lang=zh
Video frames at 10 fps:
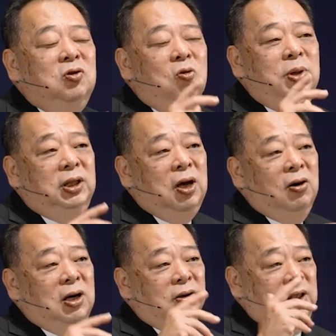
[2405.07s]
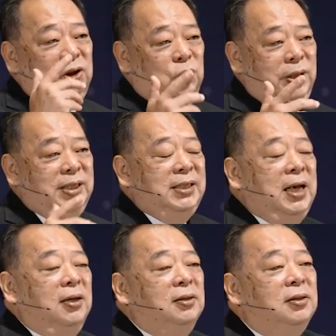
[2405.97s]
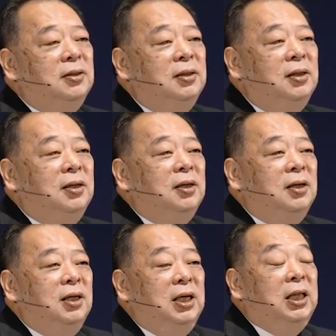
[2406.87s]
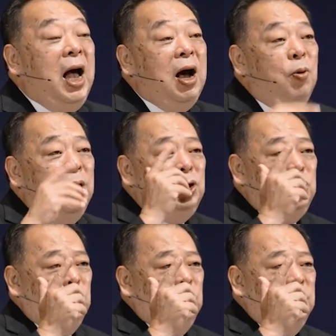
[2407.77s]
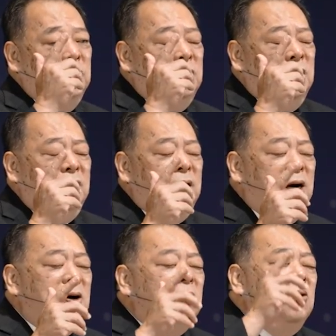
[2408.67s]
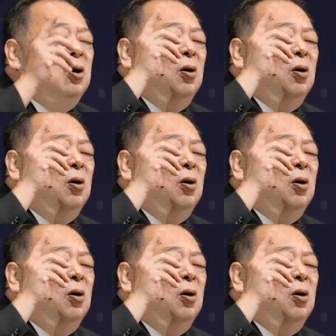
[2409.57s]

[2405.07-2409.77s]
是我们祷告的对象，以他为主，然后